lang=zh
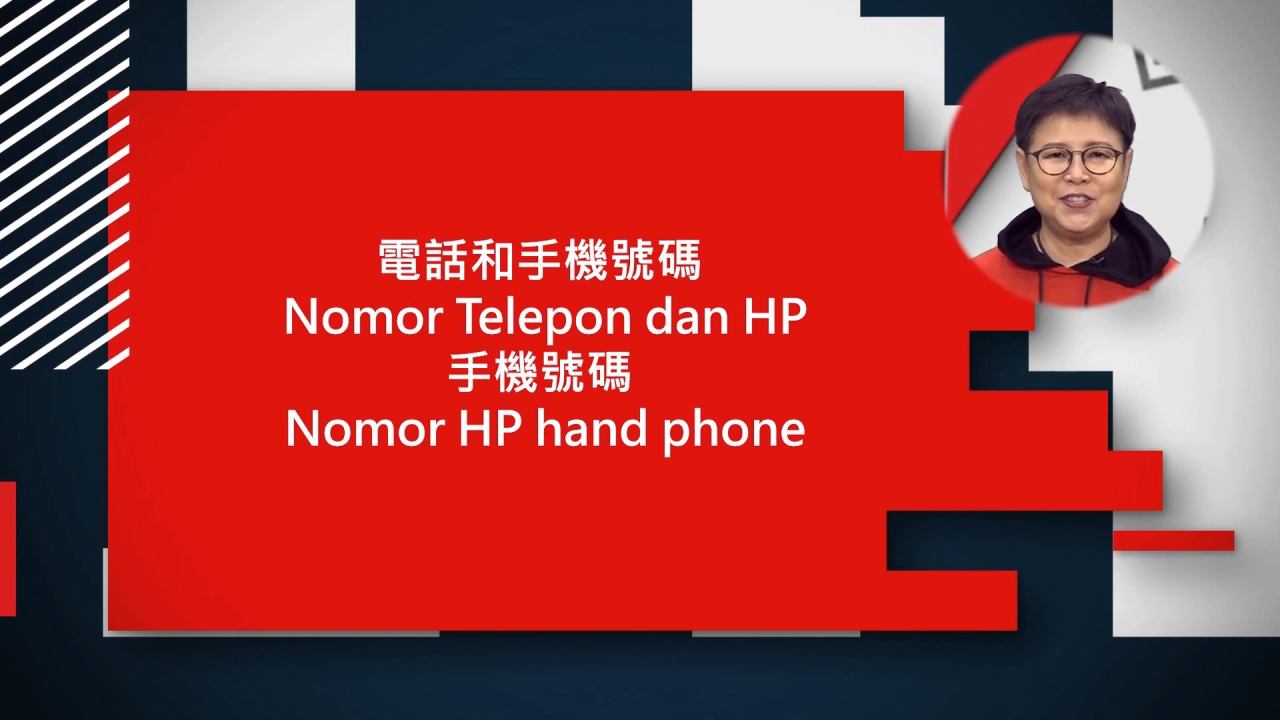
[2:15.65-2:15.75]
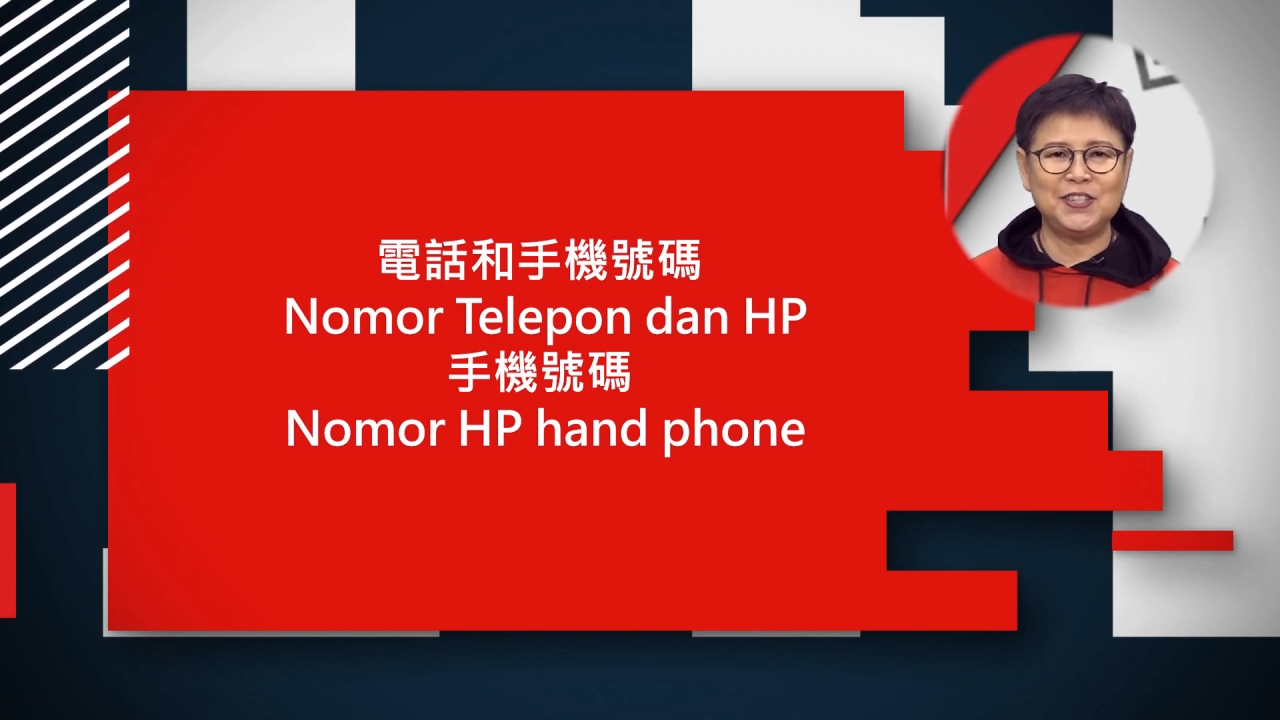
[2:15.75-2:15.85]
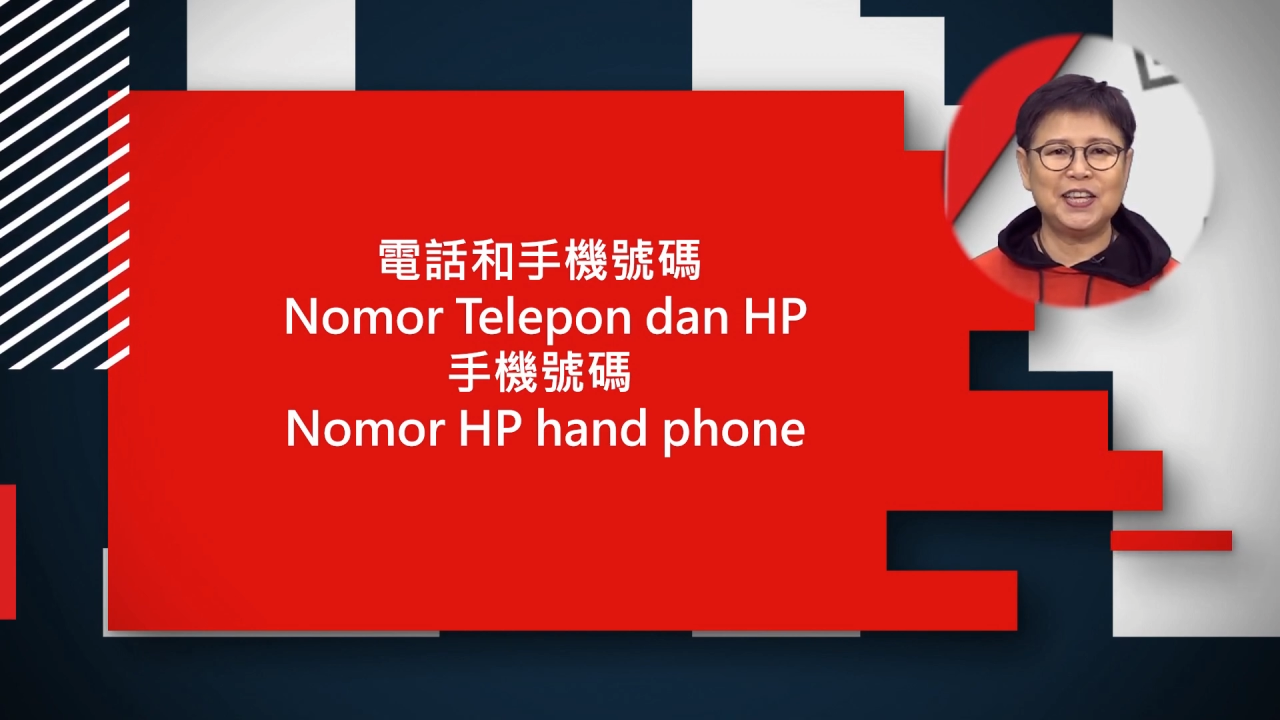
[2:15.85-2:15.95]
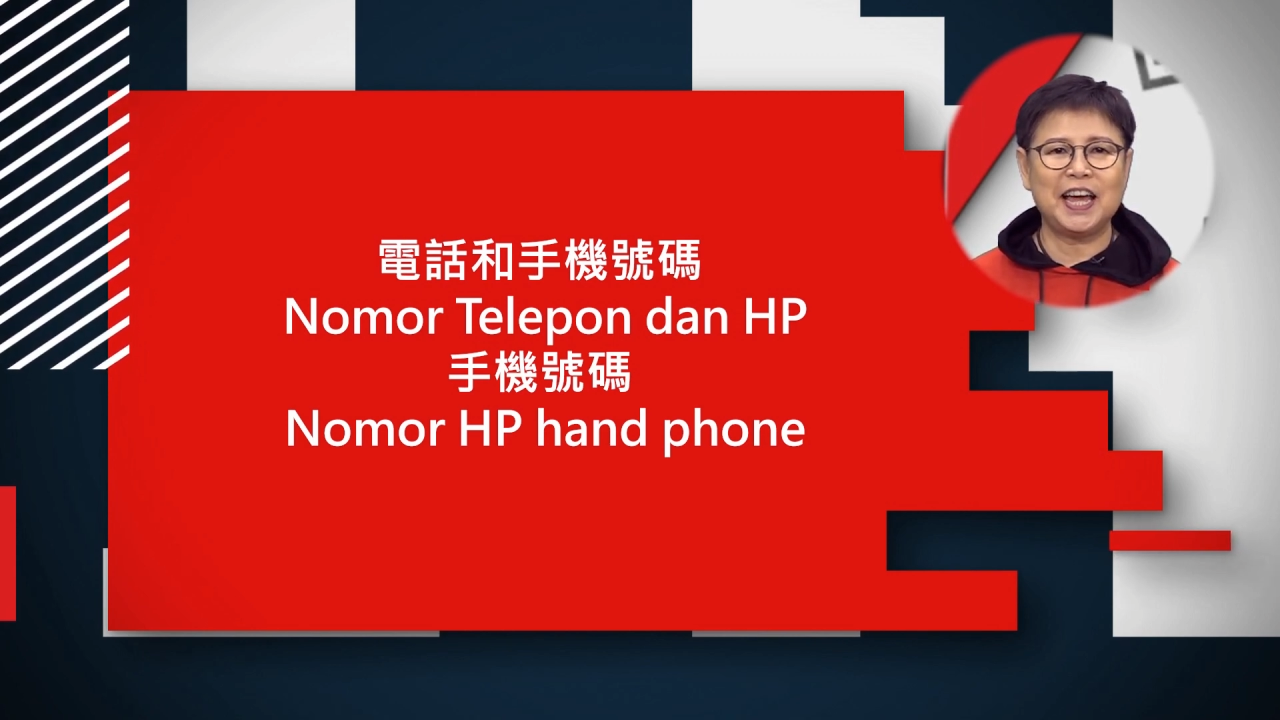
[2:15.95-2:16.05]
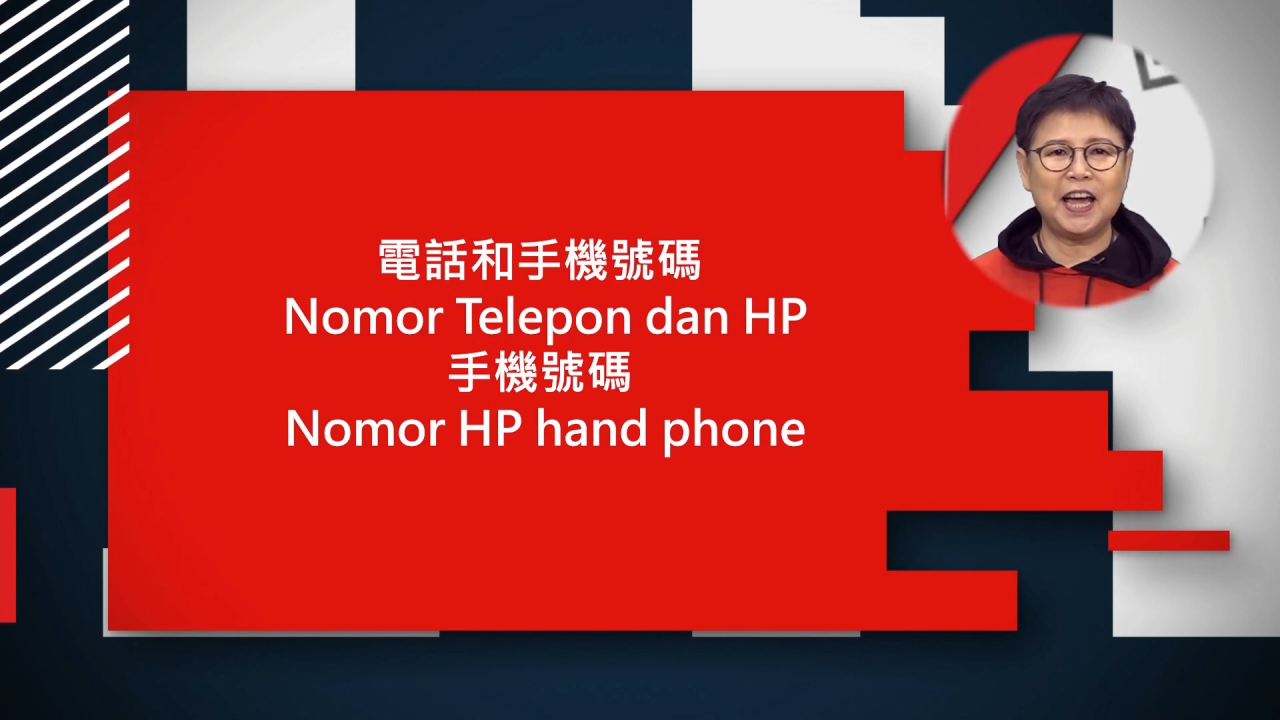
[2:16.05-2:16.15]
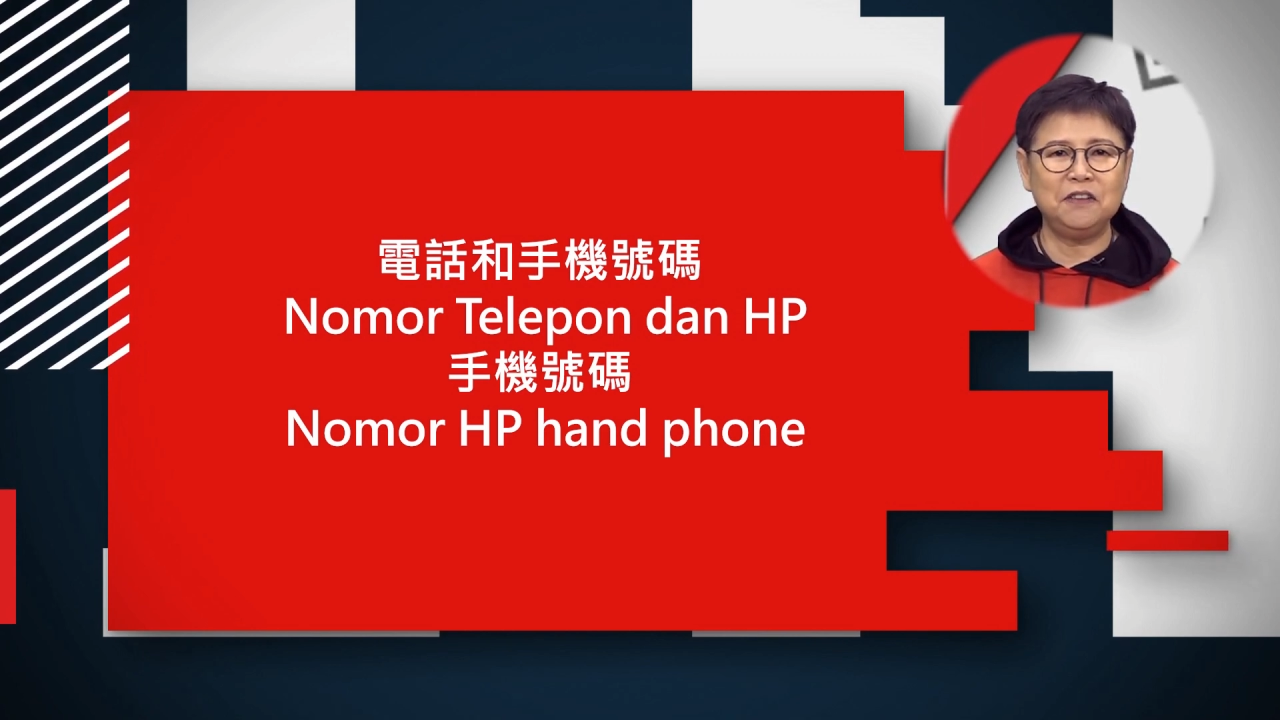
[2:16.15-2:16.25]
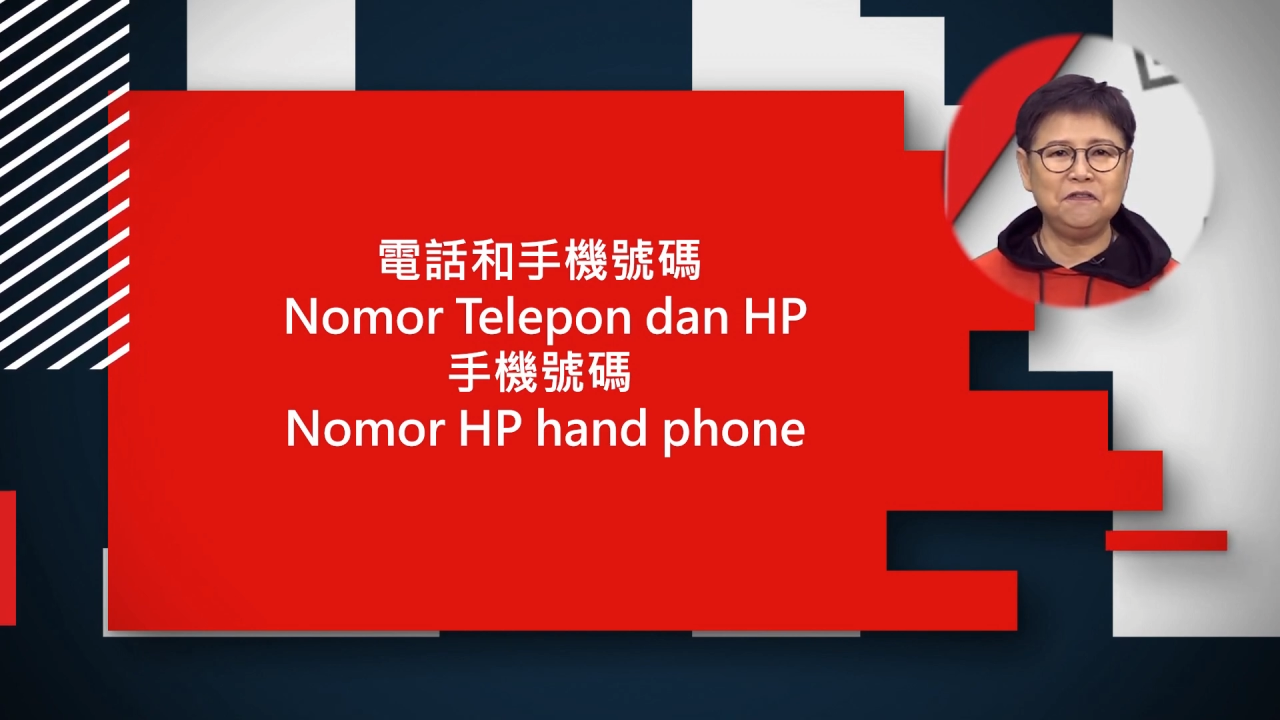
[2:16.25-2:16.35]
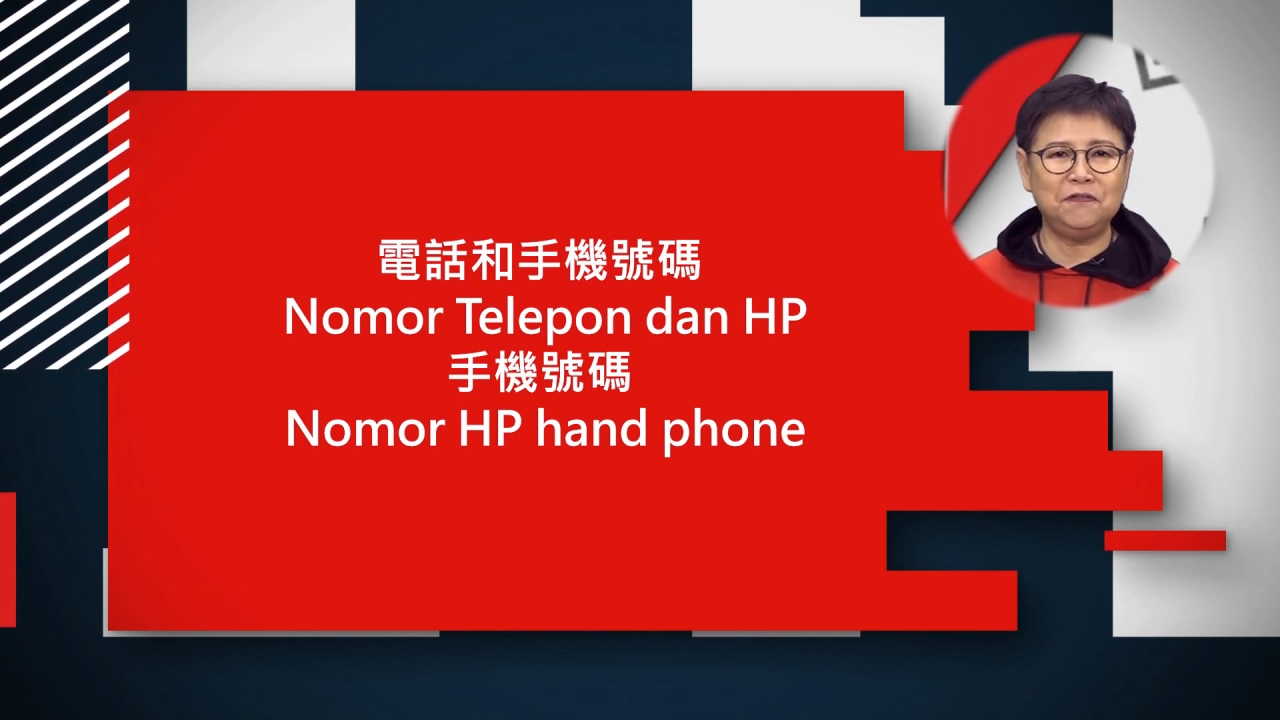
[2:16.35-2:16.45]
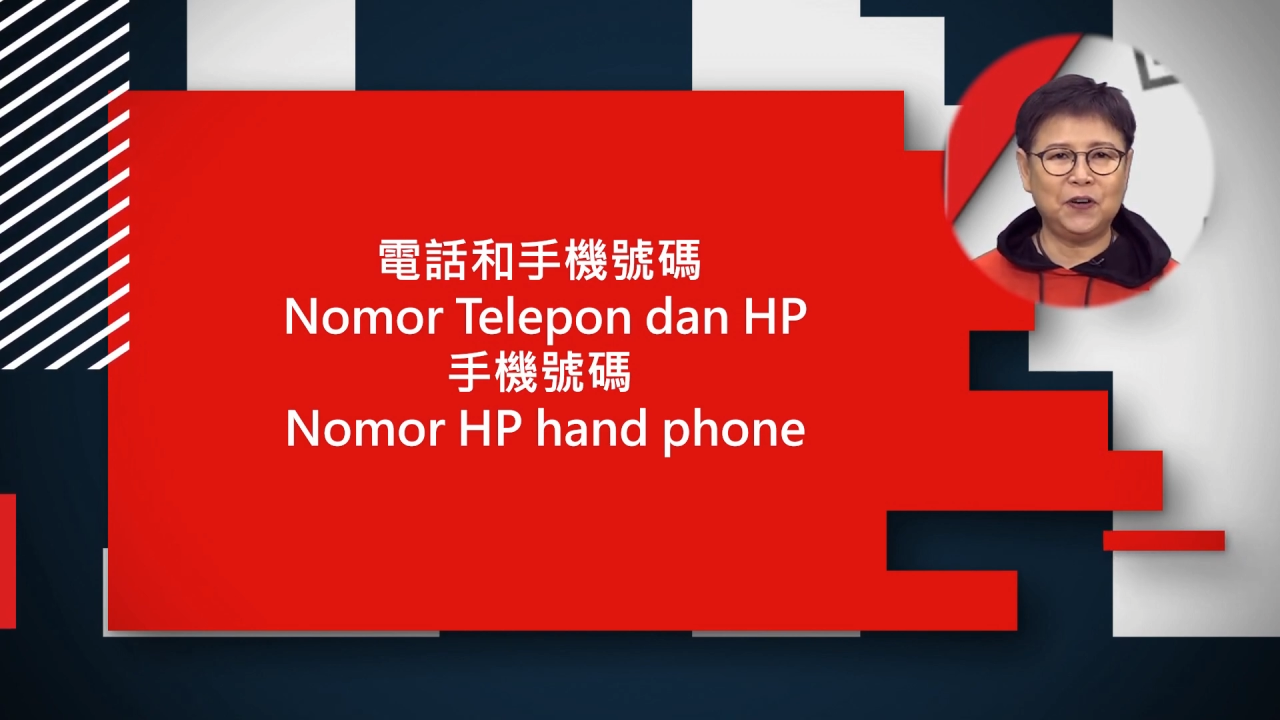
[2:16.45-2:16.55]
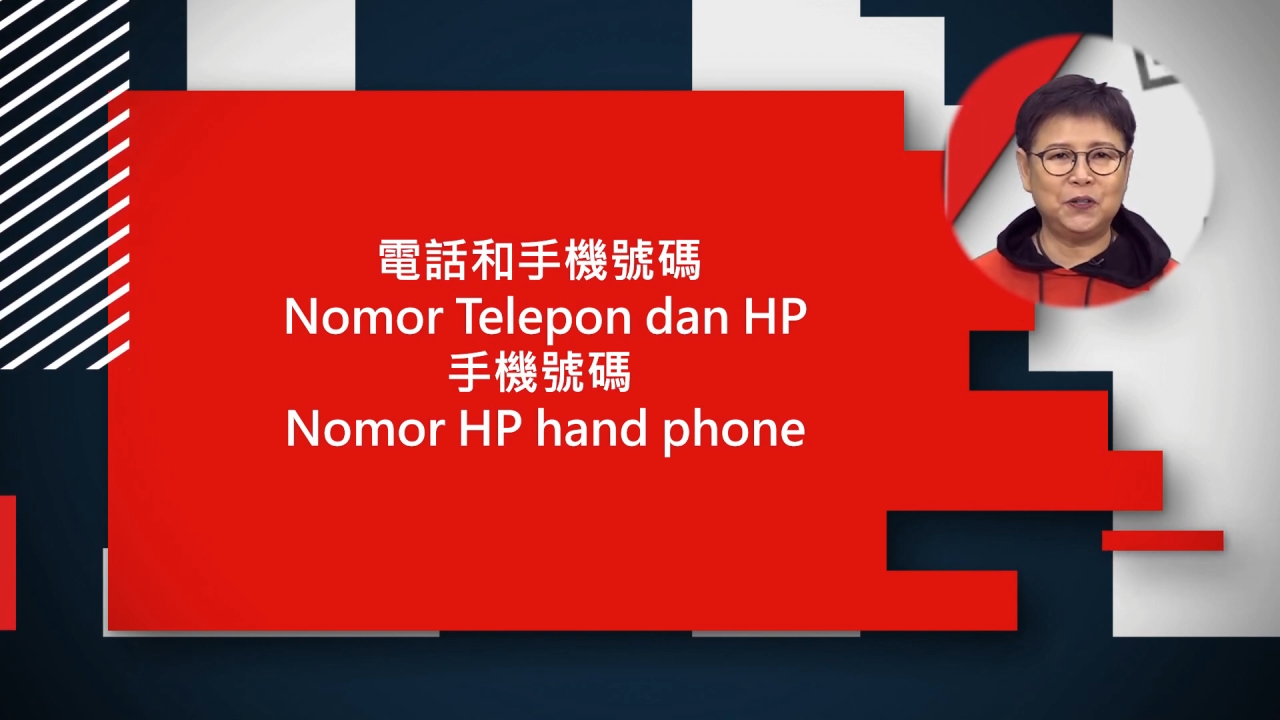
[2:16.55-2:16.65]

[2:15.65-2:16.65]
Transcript: 就是 hand